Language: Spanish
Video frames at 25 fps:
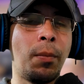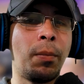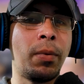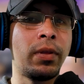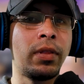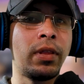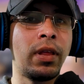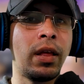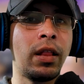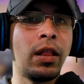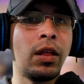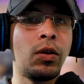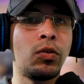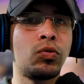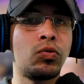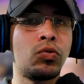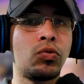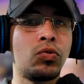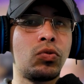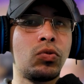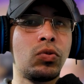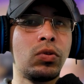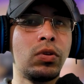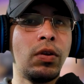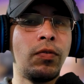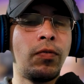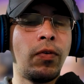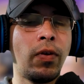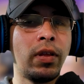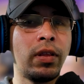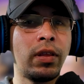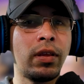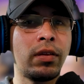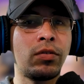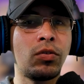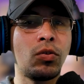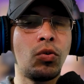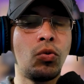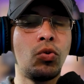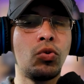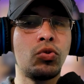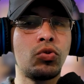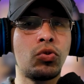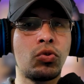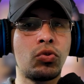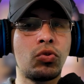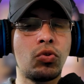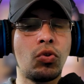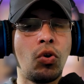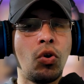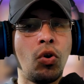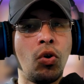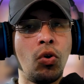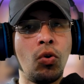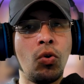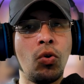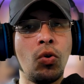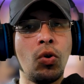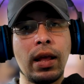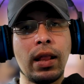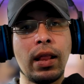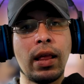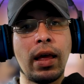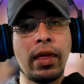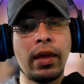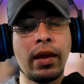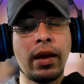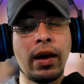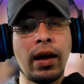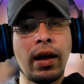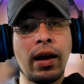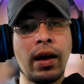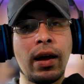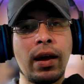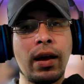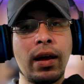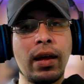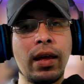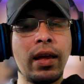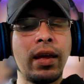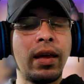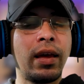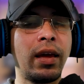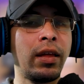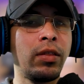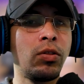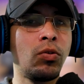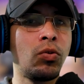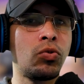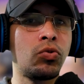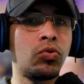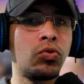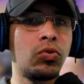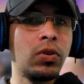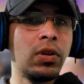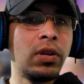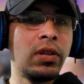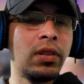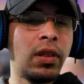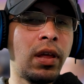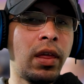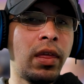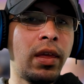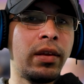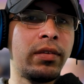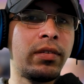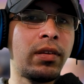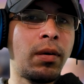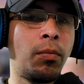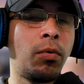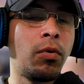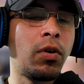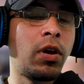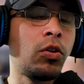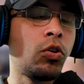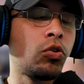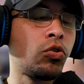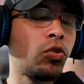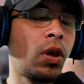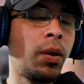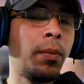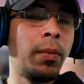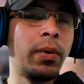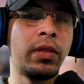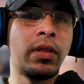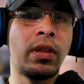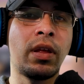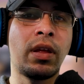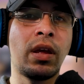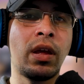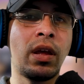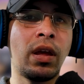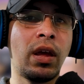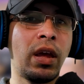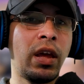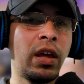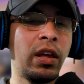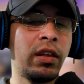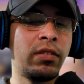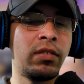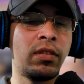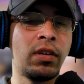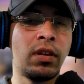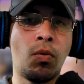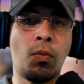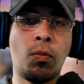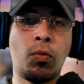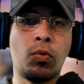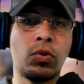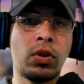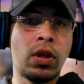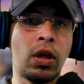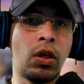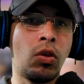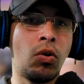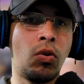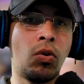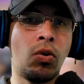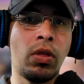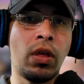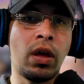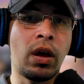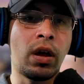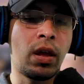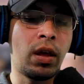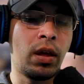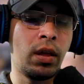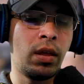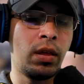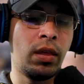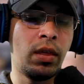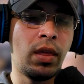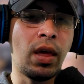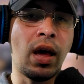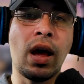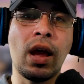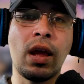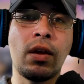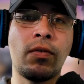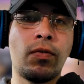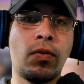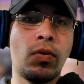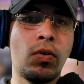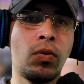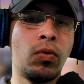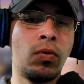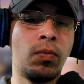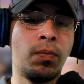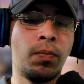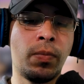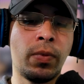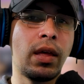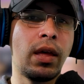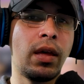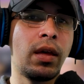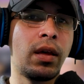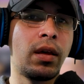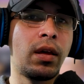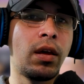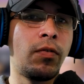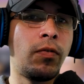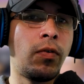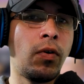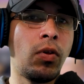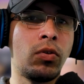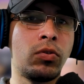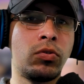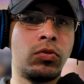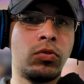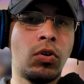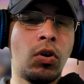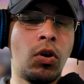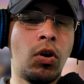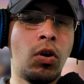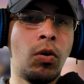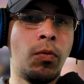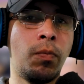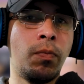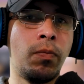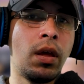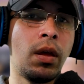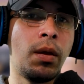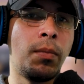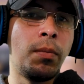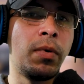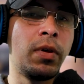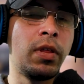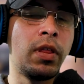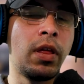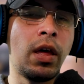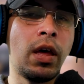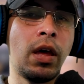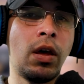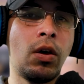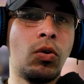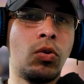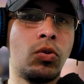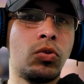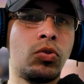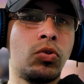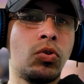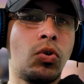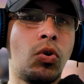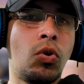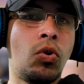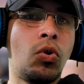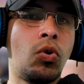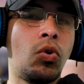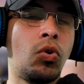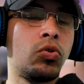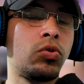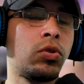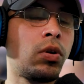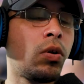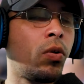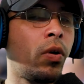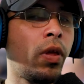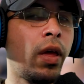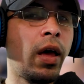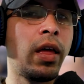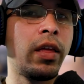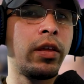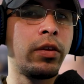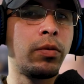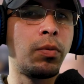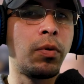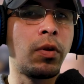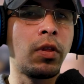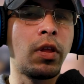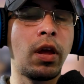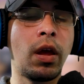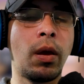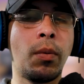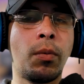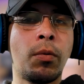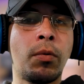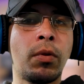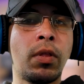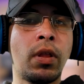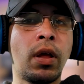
aprender los diferentes usos o el área en que nos interesa, porque no solamente es computadora, que Lightroom, eh, que Photoshop, eh, videos o celulares, por ejemplo,